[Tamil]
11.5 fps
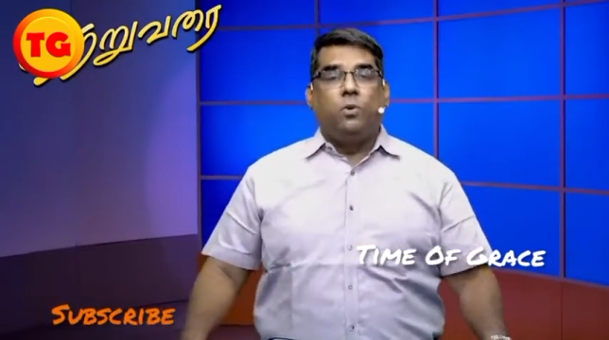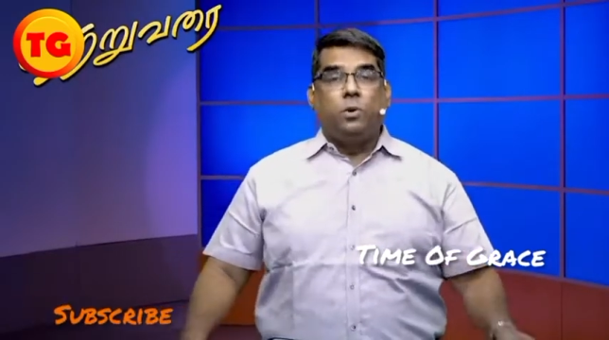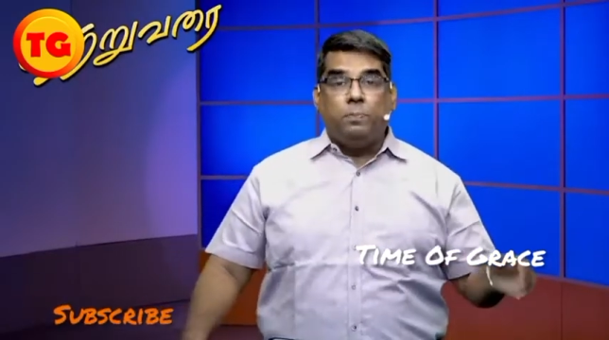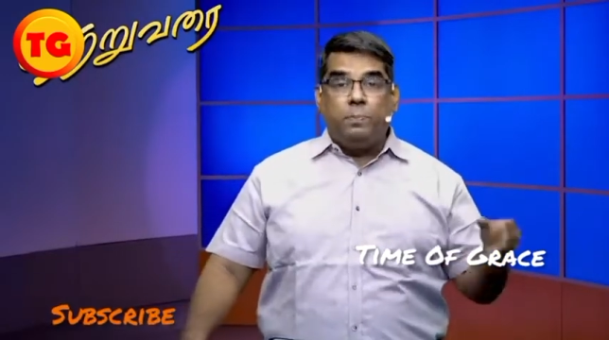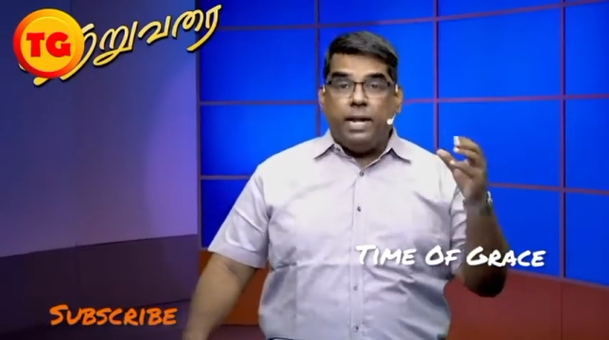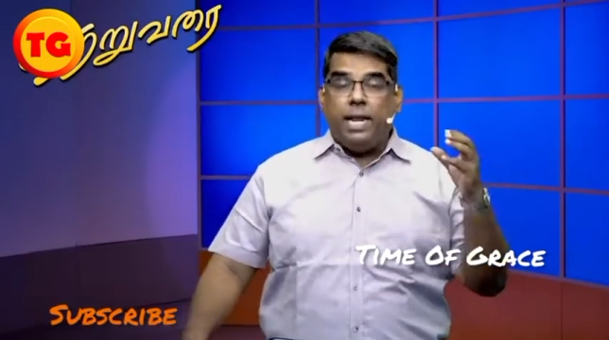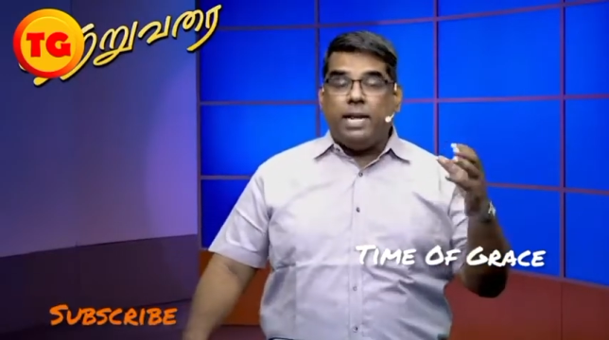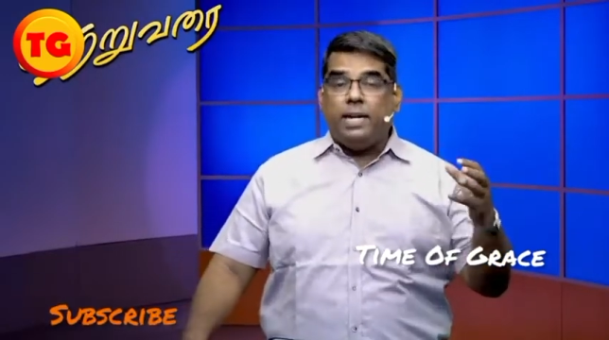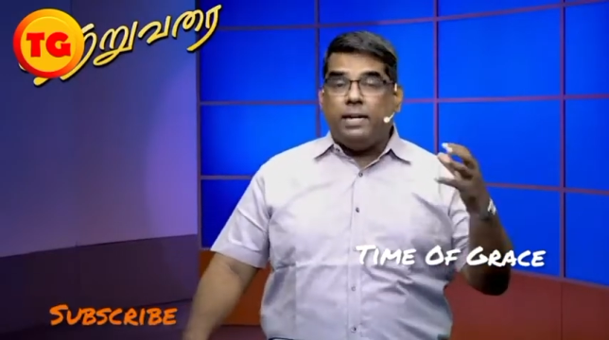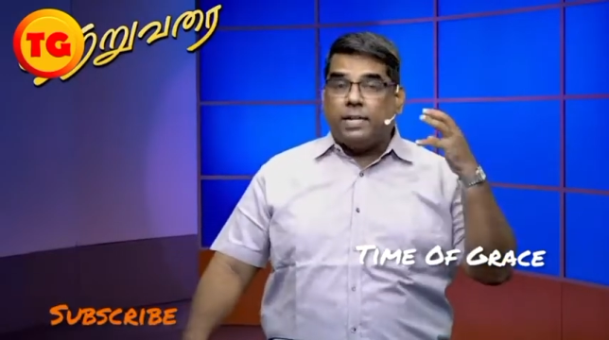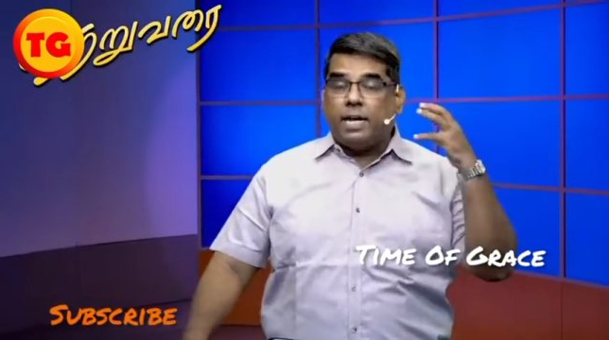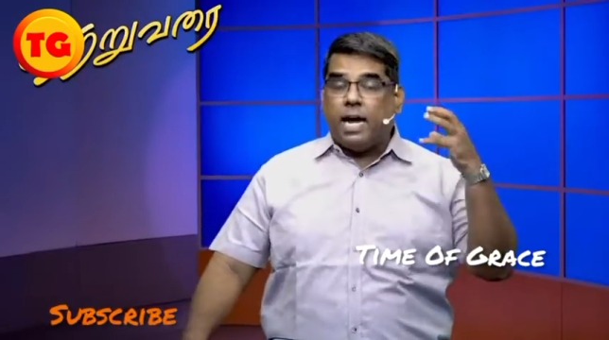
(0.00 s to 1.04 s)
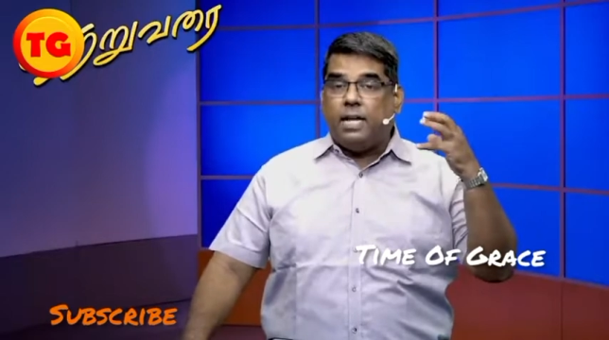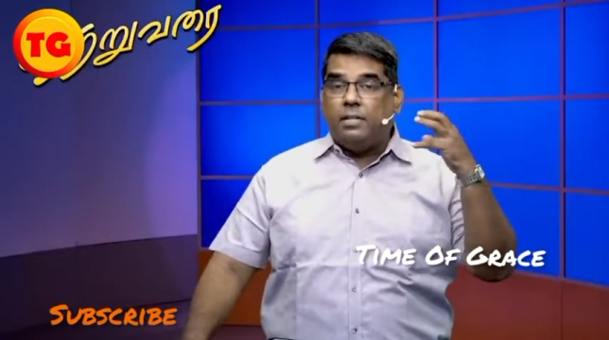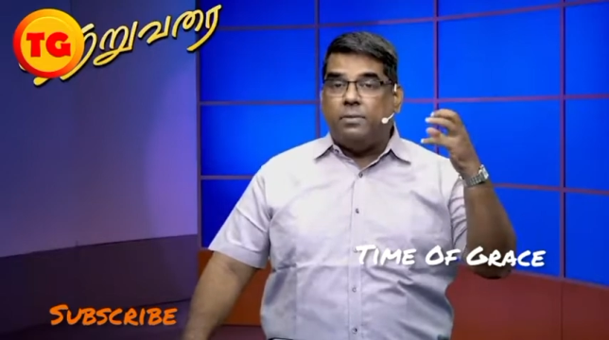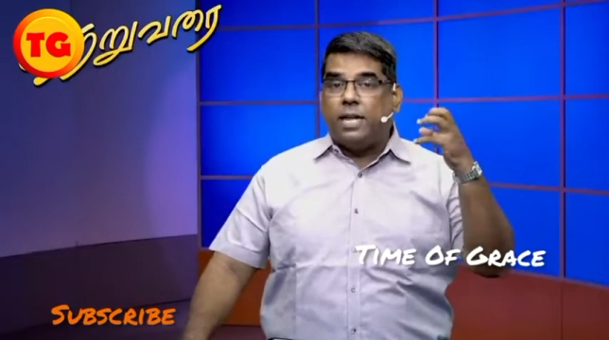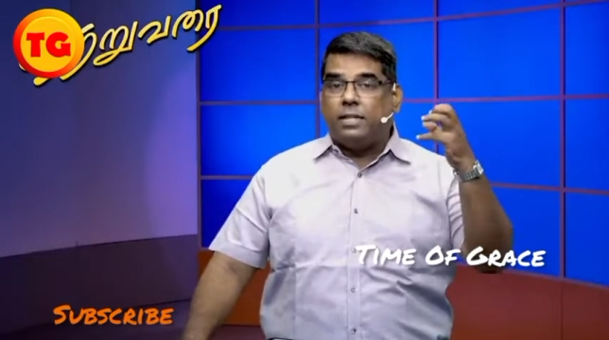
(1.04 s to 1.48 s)
உன் பிள்ளைகள்
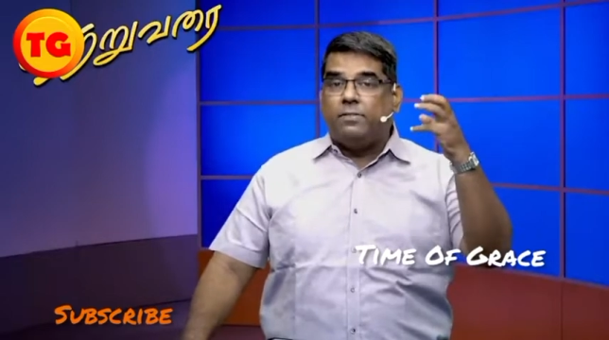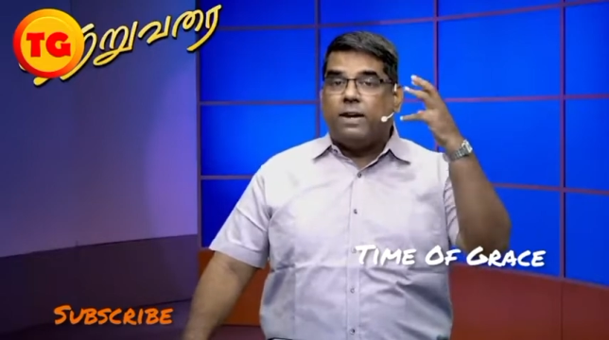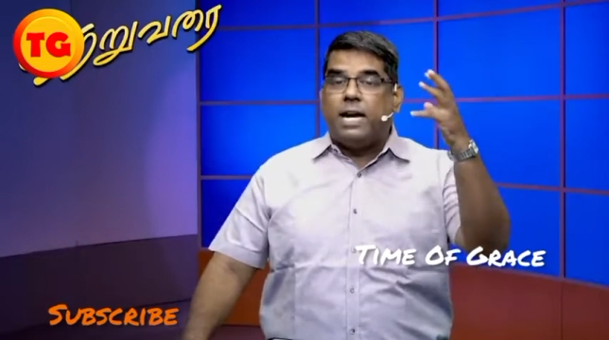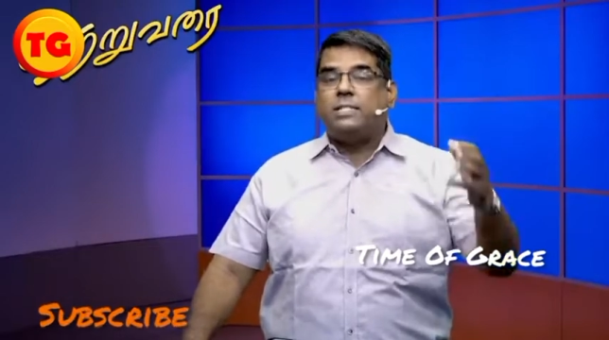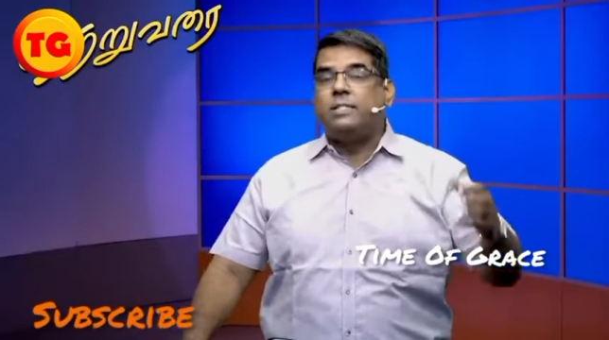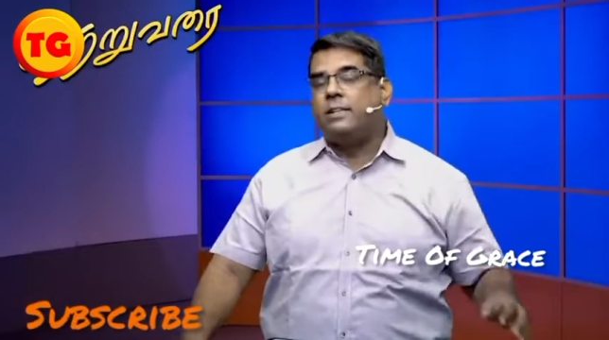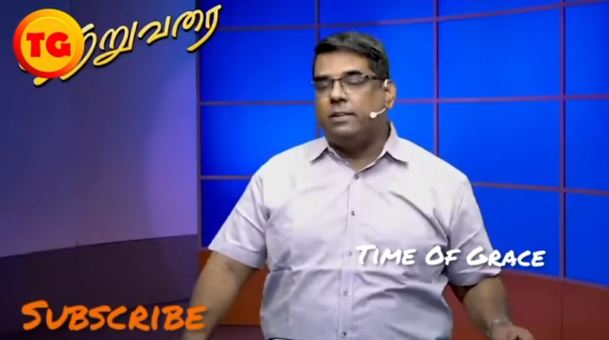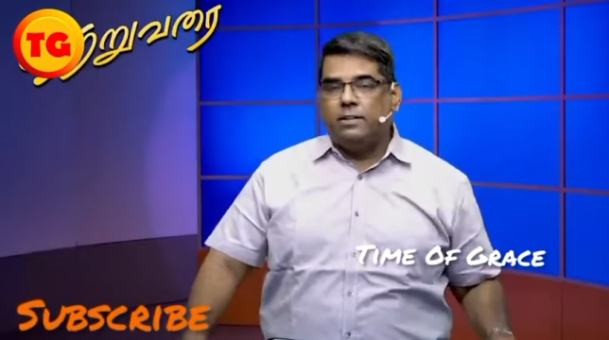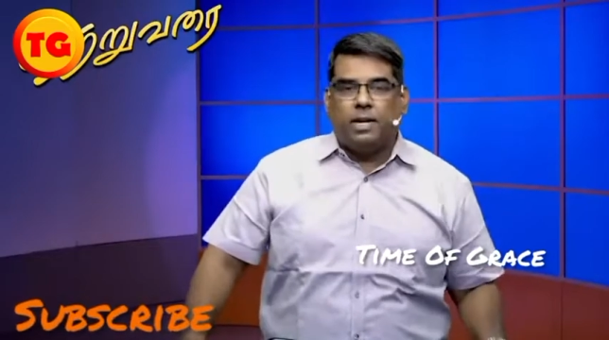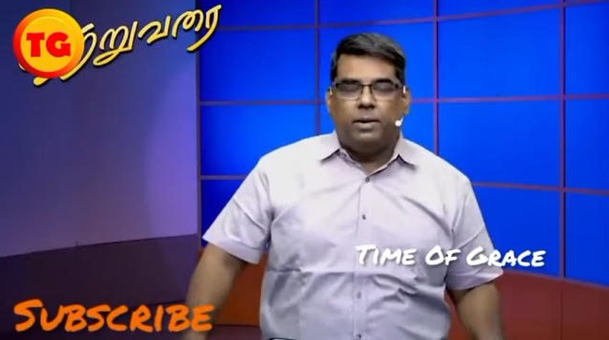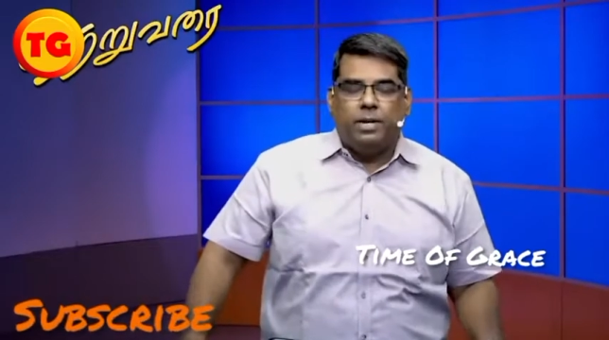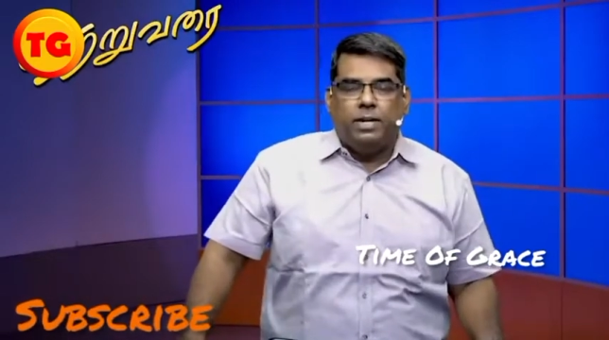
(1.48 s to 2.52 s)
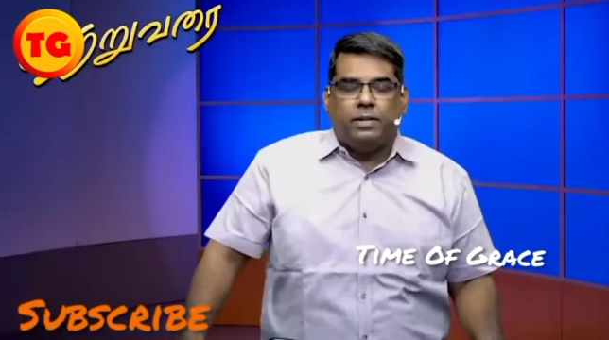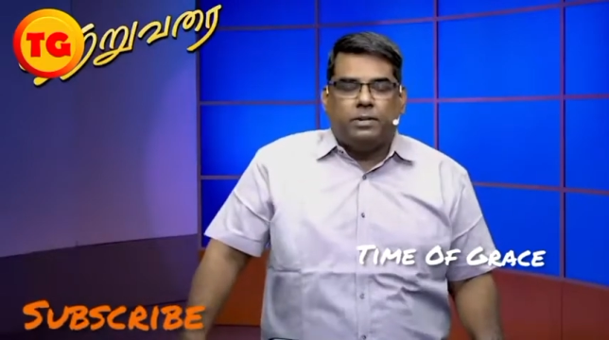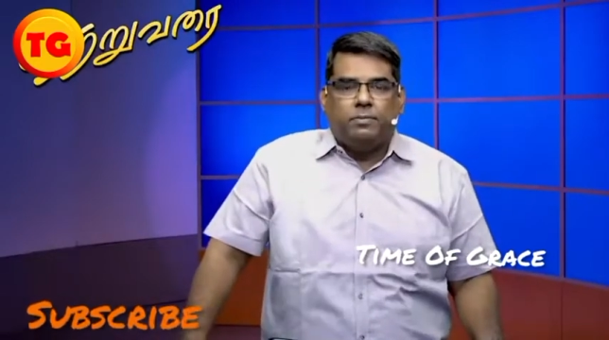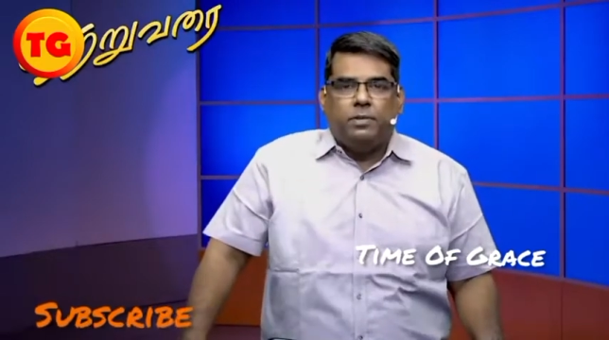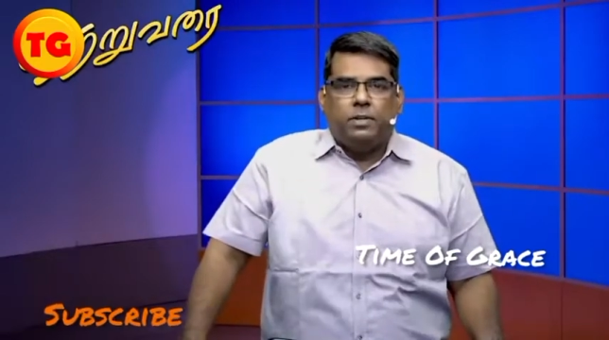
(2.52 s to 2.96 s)
காதுபட அதை வாசி அப்படின்னு இருக்கு